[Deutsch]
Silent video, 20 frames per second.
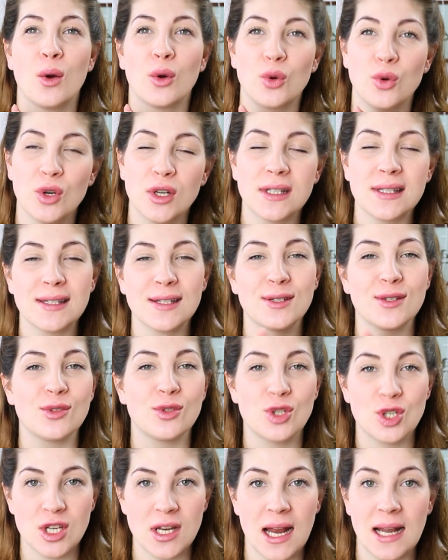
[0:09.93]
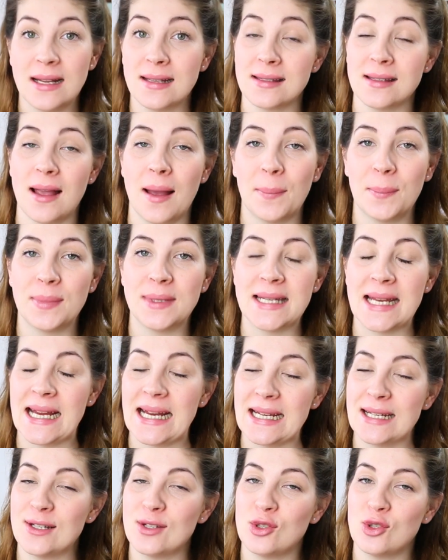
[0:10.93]
kurzes und schnelles
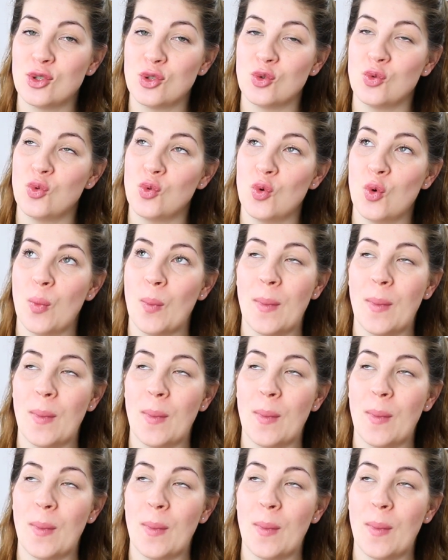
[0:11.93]
Update zu